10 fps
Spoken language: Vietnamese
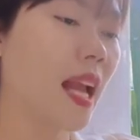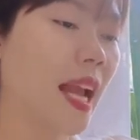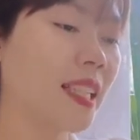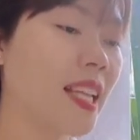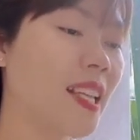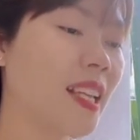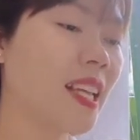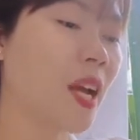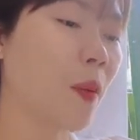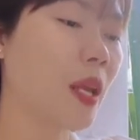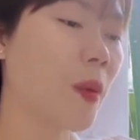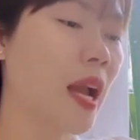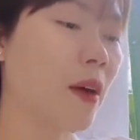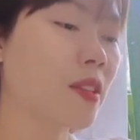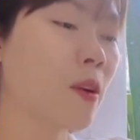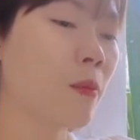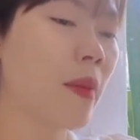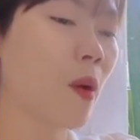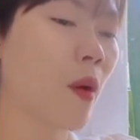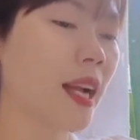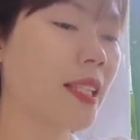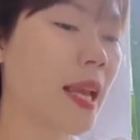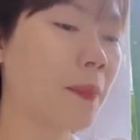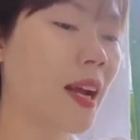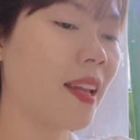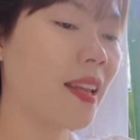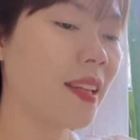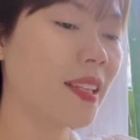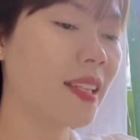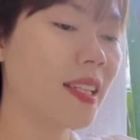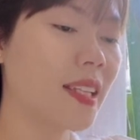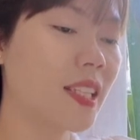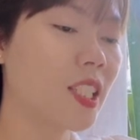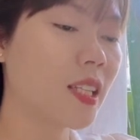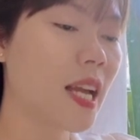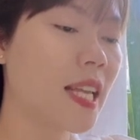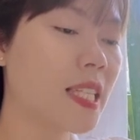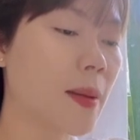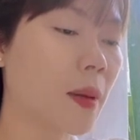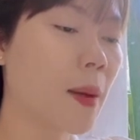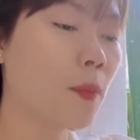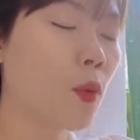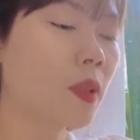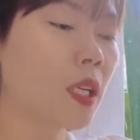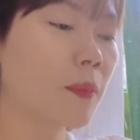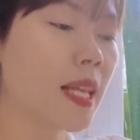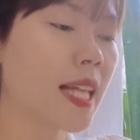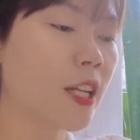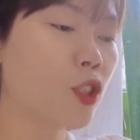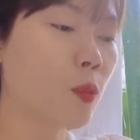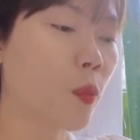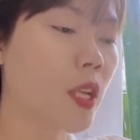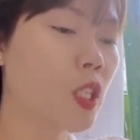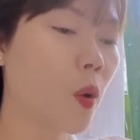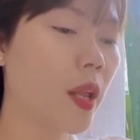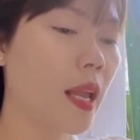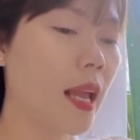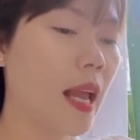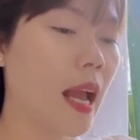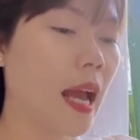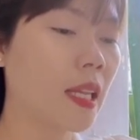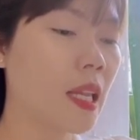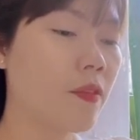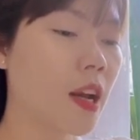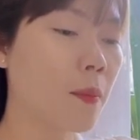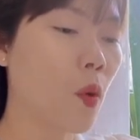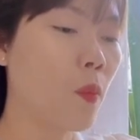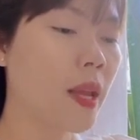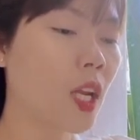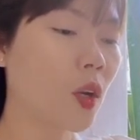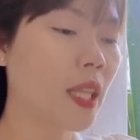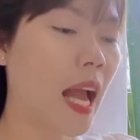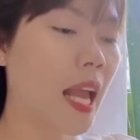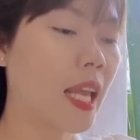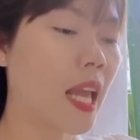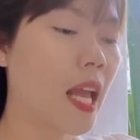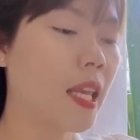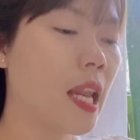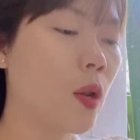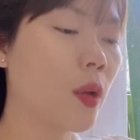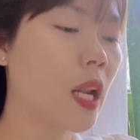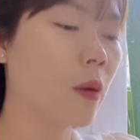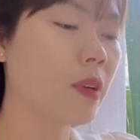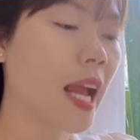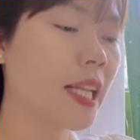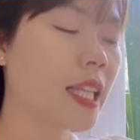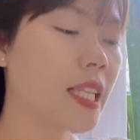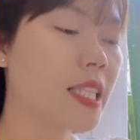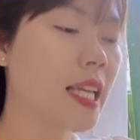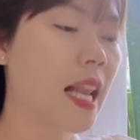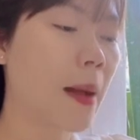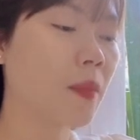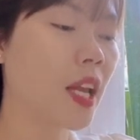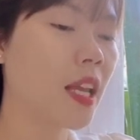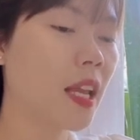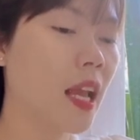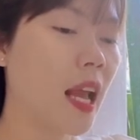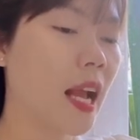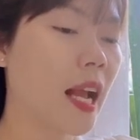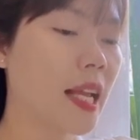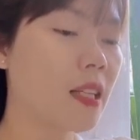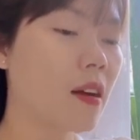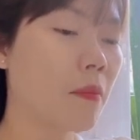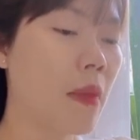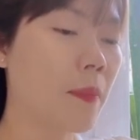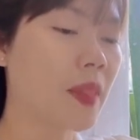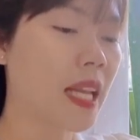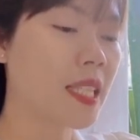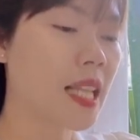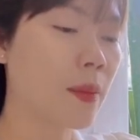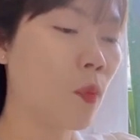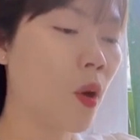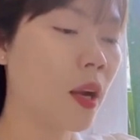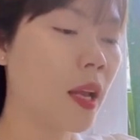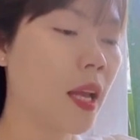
Anh thích nhất kiểu kiêu ngạo giống mèo hoang như em đấy. Trước đây Diệp Khâm cũng từng bị thang sùng quấy rối, hắn ỷ việc bố mình có tài nên luôn hống hách thích gì làm nấy, ngày thường mềm nắn rắn buông,